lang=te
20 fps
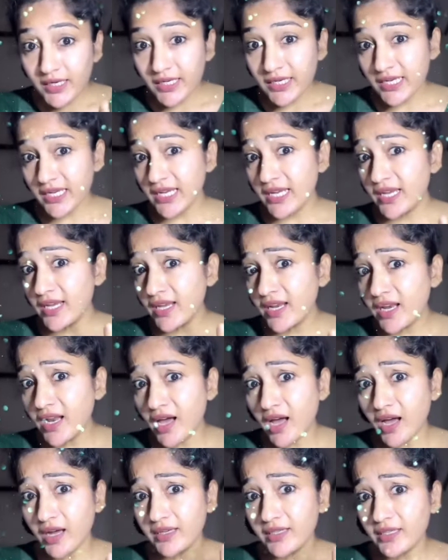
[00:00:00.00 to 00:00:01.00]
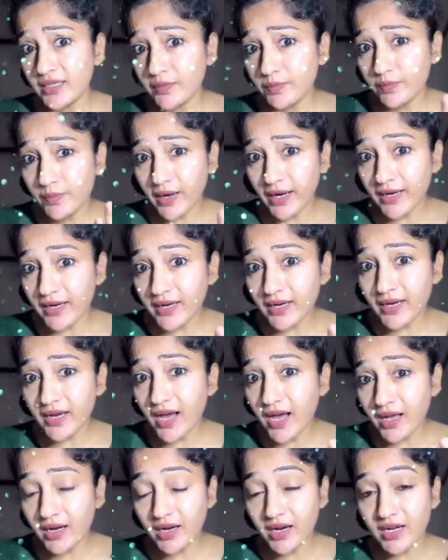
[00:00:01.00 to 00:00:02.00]
నీలాంటి
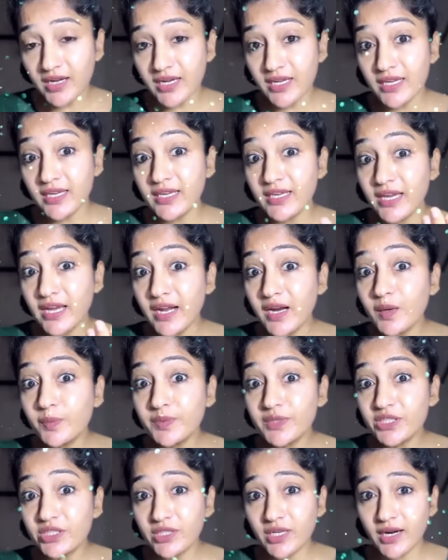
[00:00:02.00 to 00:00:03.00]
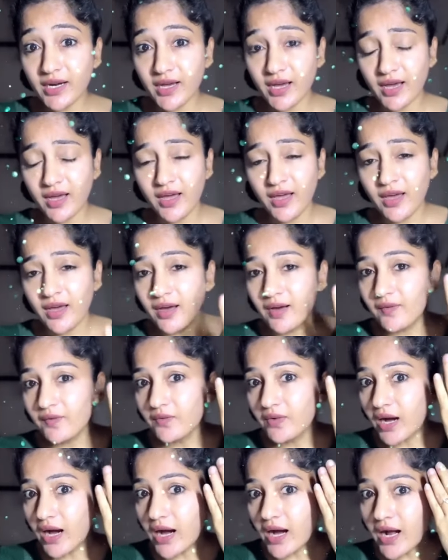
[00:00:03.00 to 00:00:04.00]
బంగారాన్ని ఏడిపించాడా
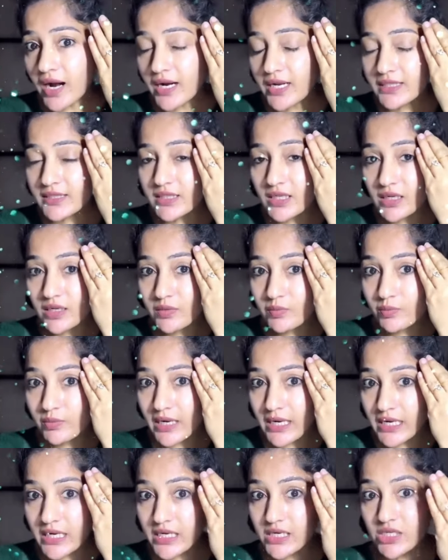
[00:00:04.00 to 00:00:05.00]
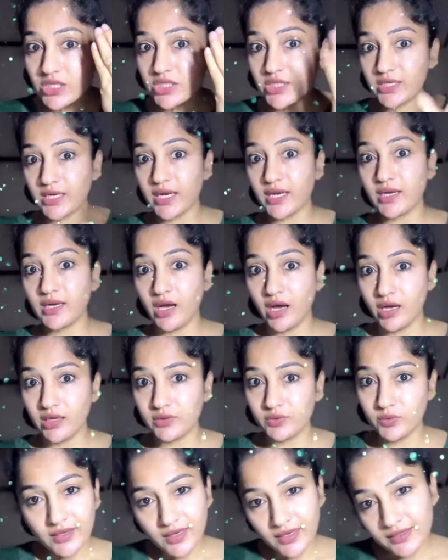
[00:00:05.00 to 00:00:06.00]
వాడసలు మనిషే
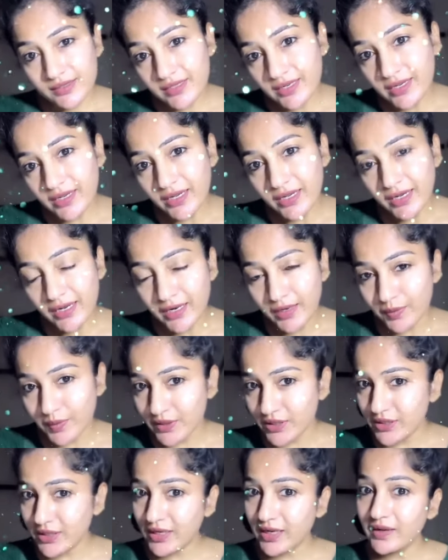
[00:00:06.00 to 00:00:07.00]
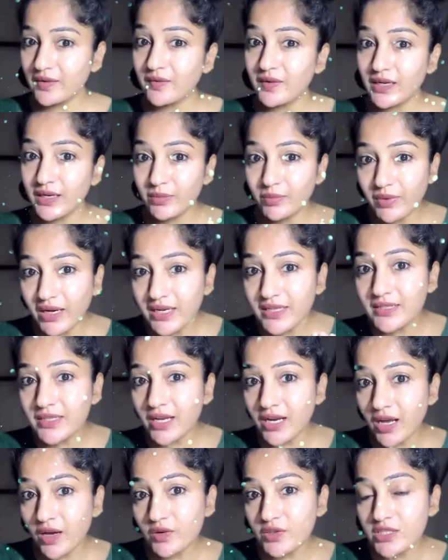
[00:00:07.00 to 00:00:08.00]
కాదు అసలు నిన్ను ఏడిపించడానికి వాడికి
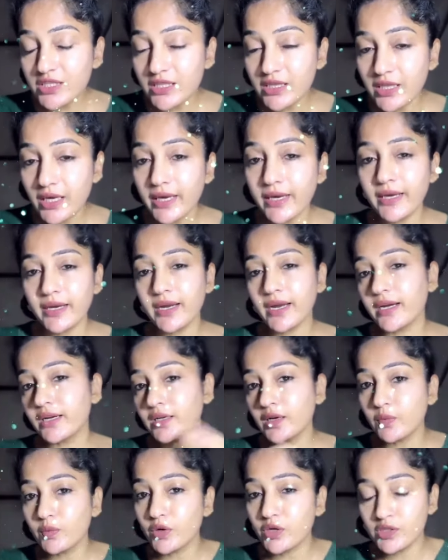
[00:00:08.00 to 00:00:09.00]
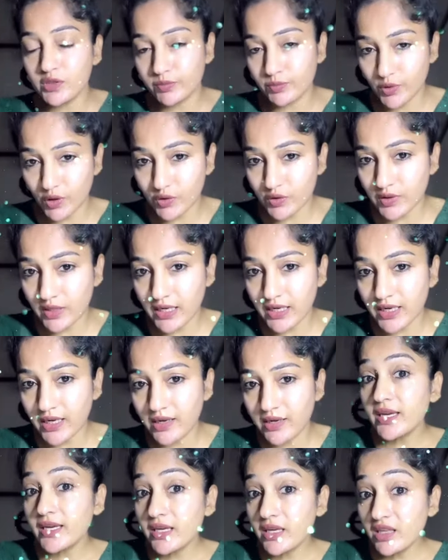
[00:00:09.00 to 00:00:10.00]
మనసులా వచ్చింది ఇలాంటి కబుర్లు చెప్తారు చూడండి
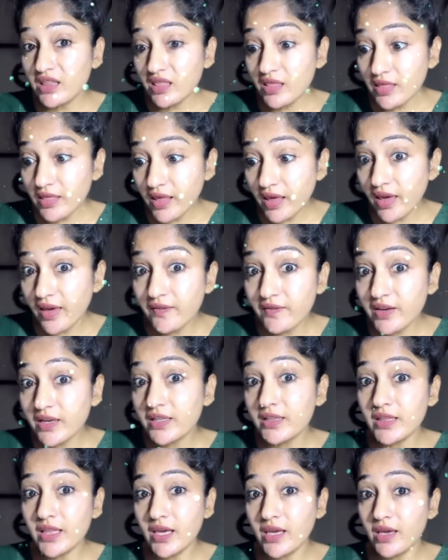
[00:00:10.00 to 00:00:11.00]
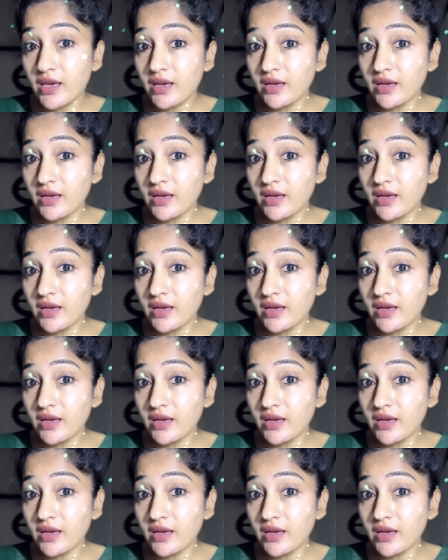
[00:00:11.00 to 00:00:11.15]
ఇదే వ్యక్తి